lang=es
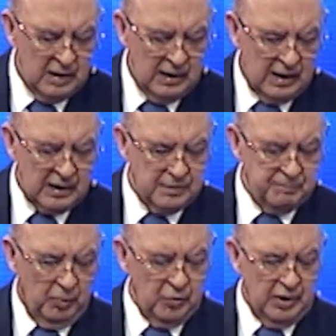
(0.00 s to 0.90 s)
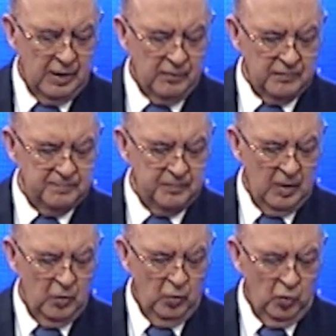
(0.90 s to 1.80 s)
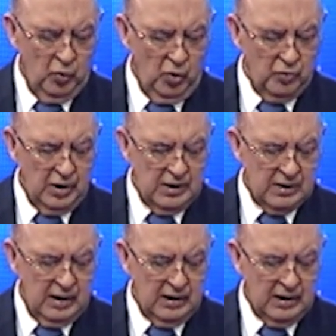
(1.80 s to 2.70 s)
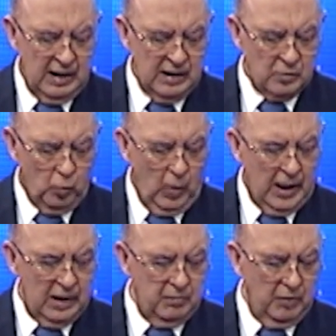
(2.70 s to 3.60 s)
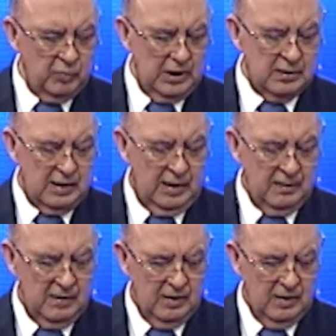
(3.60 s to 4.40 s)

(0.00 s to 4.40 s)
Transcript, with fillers: Le respondieron. Unos dicen que es Juan el Bautista,